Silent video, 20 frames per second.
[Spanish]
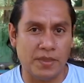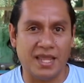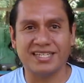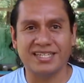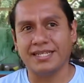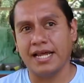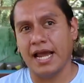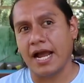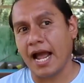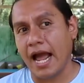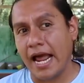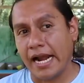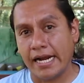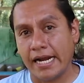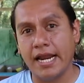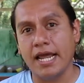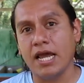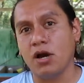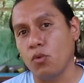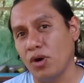ya sea
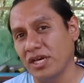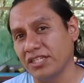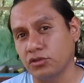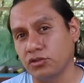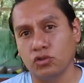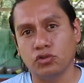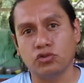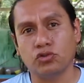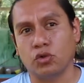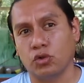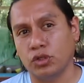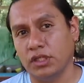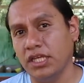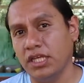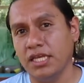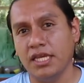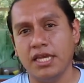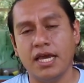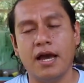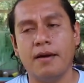carne, huesos,
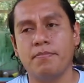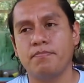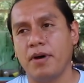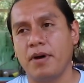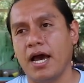tortilla,